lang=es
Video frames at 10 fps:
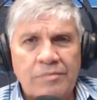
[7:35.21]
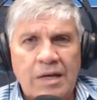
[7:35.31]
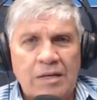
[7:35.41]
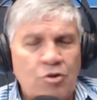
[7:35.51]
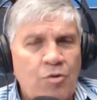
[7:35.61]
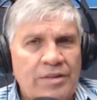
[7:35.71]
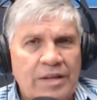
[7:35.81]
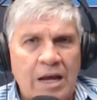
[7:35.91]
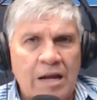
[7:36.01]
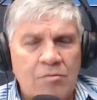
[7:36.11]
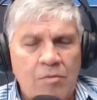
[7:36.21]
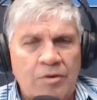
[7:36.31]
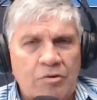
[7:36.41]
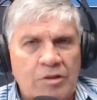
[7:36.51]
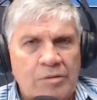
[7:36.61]
Eso vendrá en algún
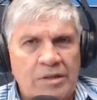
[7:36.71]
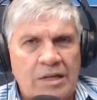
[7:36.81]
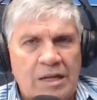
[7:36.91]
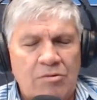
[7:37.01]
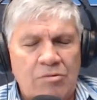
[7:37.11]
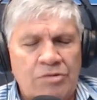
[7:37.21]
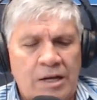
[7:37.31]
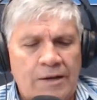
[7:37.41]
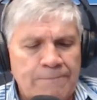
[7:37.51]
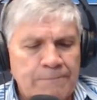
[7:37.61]
momento terminado, una,